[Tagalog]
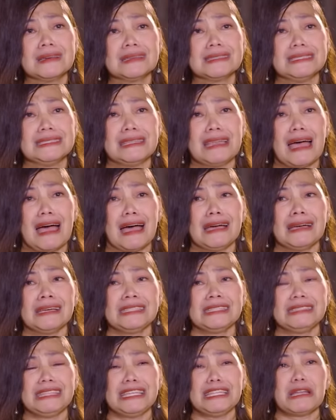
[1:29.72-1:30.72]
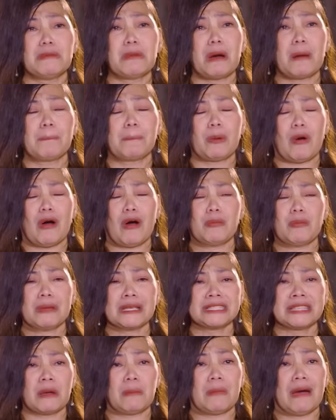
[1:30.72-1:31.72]
na hindi naman po ako
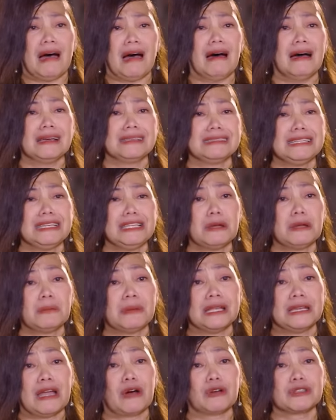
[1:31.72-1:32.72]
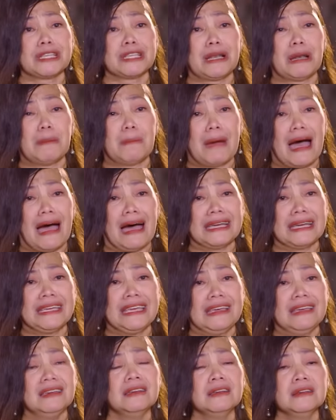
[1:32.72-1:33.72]
masama, hindi naman ako
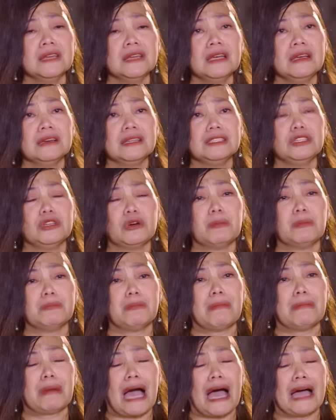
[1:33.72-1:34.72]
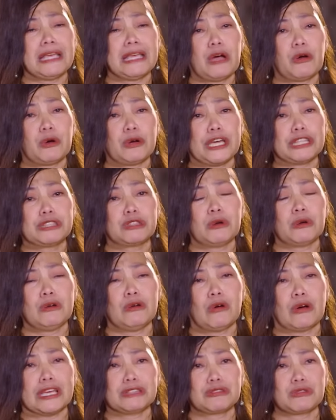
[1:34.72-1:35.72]
salbahe, yung kaya kong
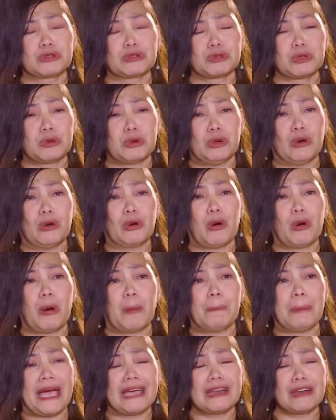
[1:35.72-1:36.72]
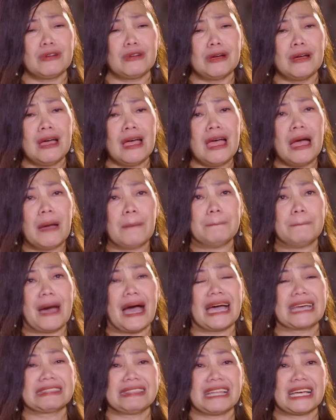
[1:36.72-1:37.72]
itulong, itutulong ko. Pero
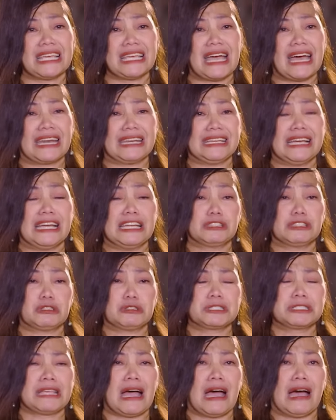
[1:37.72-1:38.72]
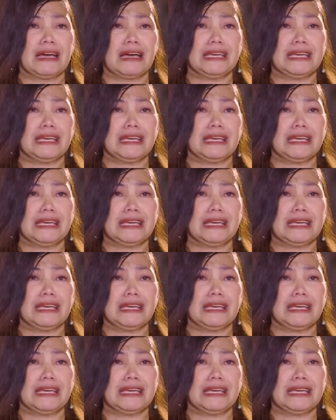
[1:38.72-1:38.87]
bakit nangyari ganito sa